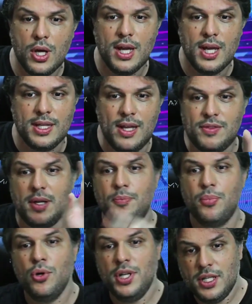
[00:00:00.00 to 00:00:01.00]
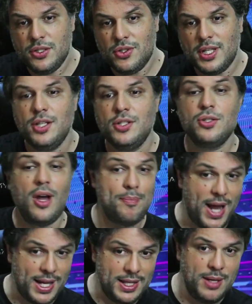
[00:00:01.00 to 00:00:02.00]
Deve ser por isso que eles só batem